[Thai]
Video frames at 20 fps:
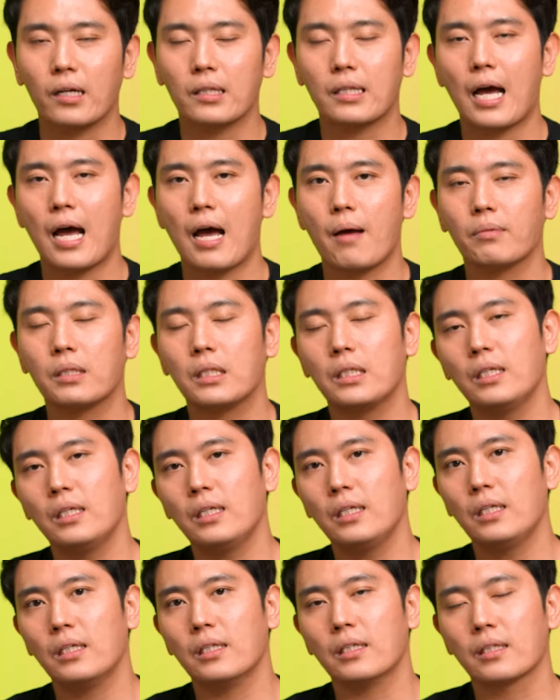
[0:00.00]
ไหร่ก็ตาม
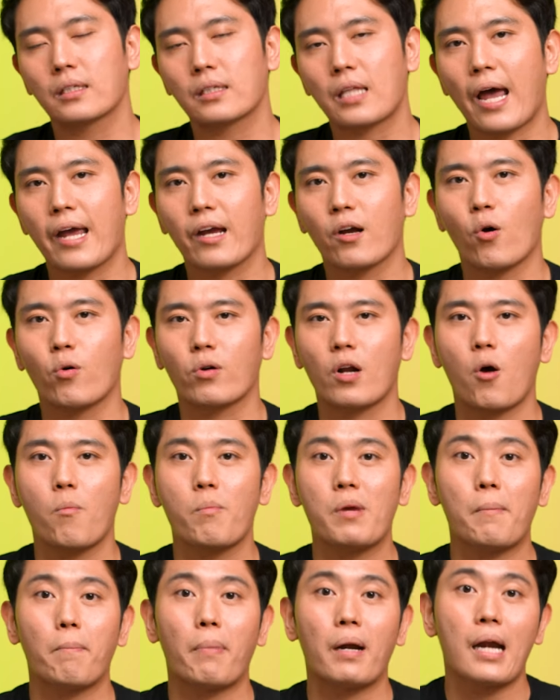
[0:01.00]
ที่ไตของ
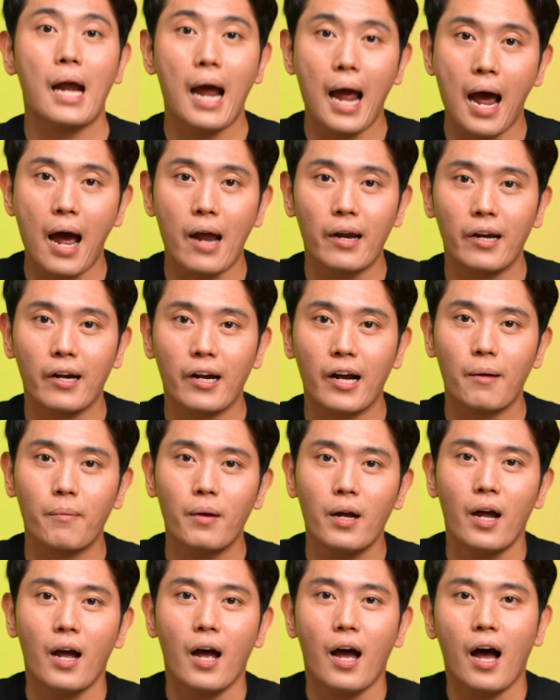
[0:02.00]
เรามีปัญหาเนี่ย
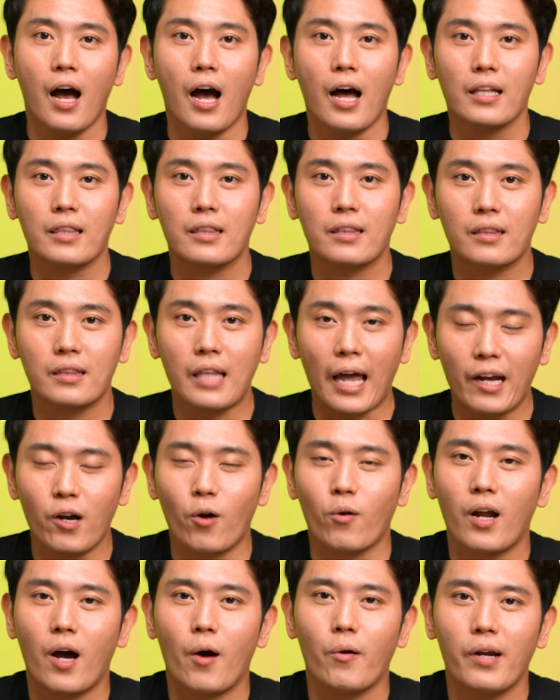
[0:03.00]
ครับ ไต
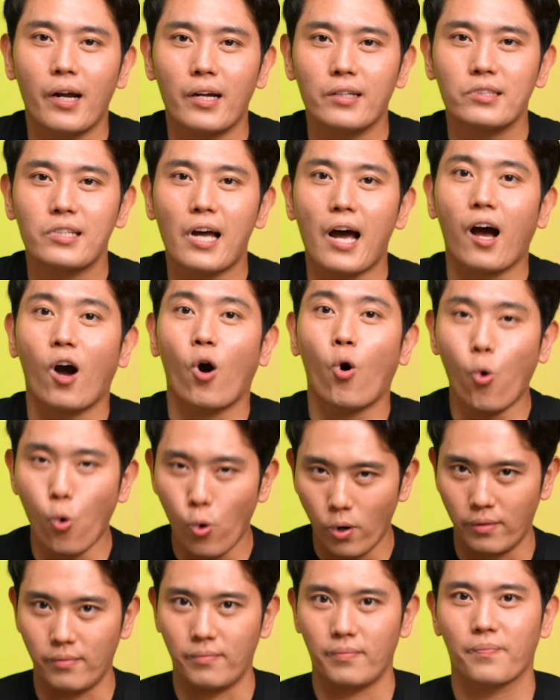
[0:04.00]
ของเราเนี่ยจะ
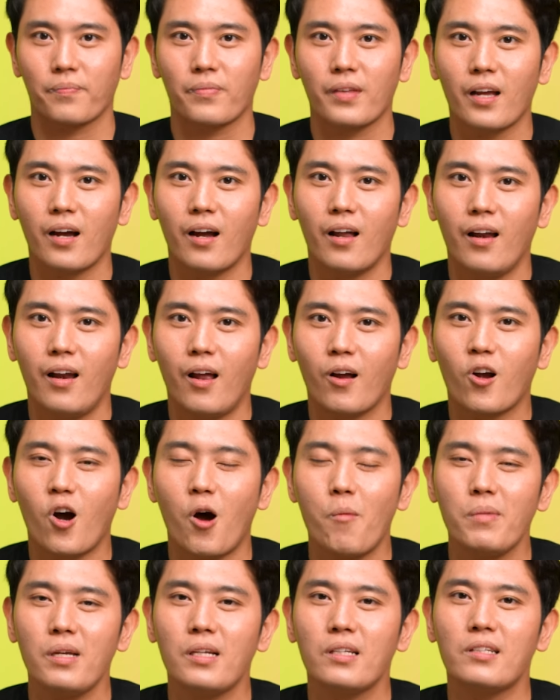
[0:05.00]
ขุ่นแล้
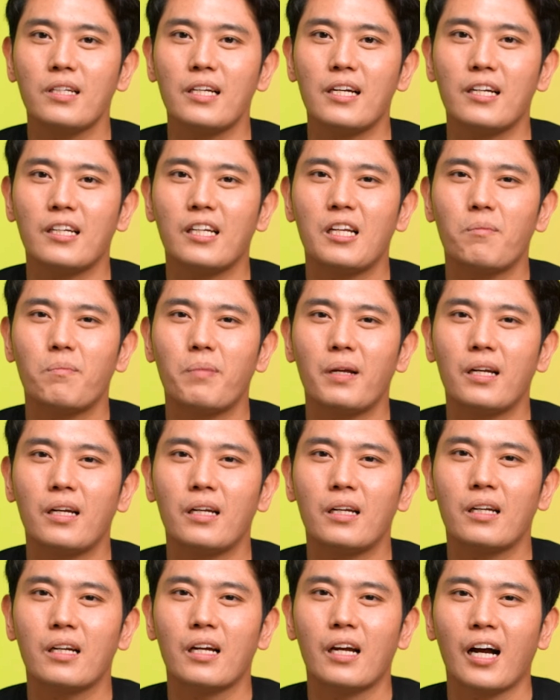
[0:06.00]
วก็มีสีที่เป็
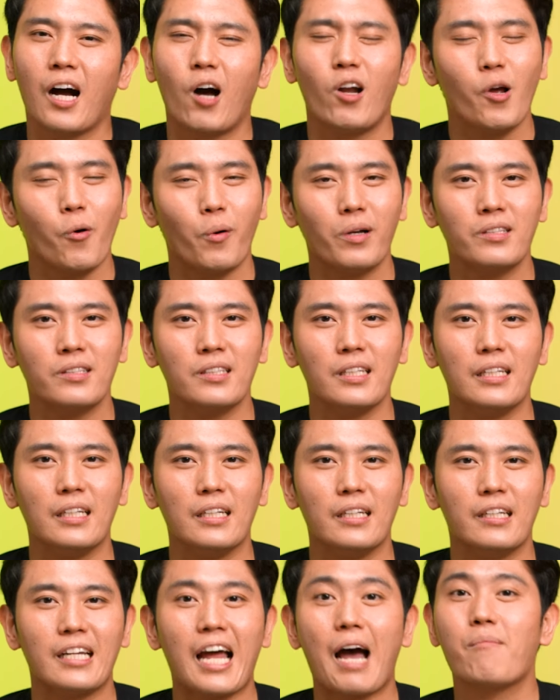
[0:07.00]
นเขาเรียกว่า
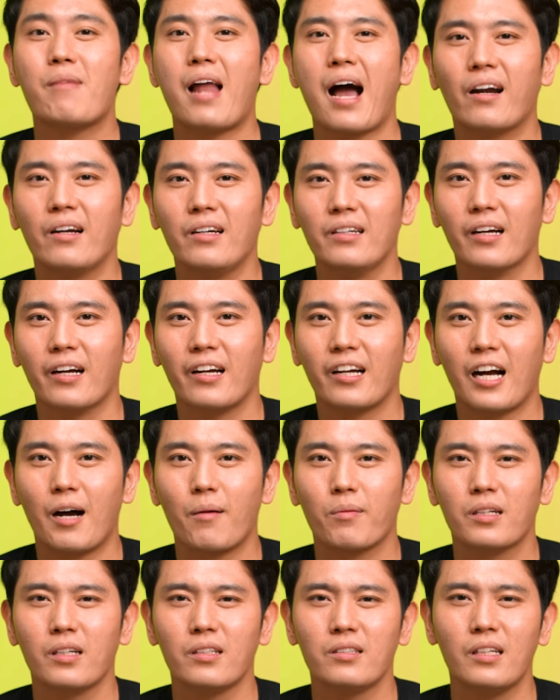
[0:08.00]
สีน้ำล้างเนื้อ
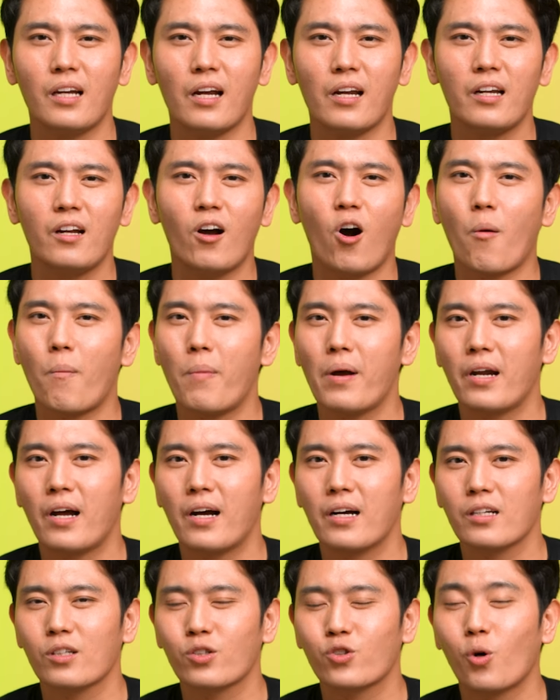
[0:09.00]
นะครับคือสีที่ออกไป
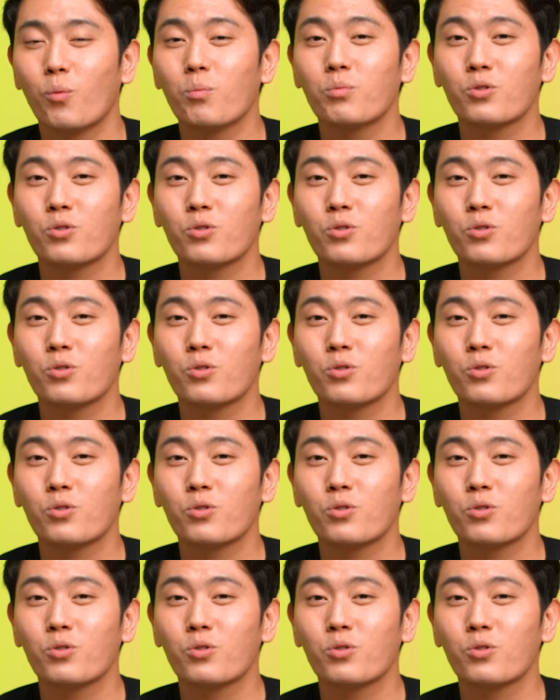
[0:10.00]
ทาง